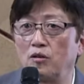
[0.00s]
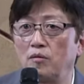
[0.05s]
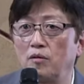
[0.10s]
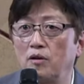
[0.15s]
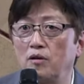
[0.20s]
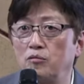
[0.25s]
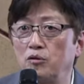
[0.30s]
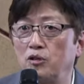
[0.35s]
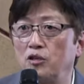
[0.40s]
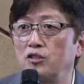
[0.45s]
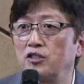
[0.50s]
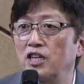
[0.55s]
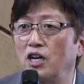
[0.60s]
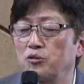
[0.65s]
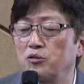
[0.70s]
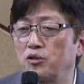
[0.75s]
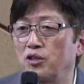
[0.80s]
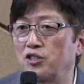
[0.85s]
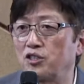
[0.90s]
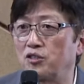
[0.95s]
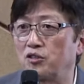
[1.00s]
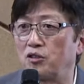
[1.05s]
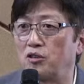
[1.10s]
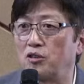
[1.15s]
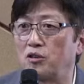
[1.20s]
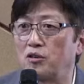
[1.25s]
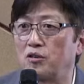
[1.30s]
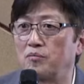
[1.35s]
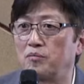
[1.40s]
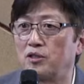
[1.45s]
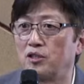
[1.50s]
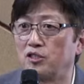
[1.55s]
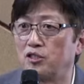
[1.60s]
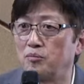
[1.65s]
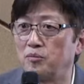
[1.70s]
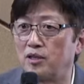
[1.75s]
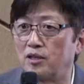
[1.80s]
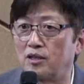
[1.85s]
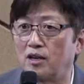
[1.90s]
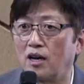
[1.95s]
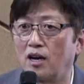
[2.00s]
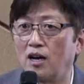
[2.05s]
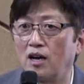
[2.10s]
우리를 창조하신 거예요. 믿으십니까?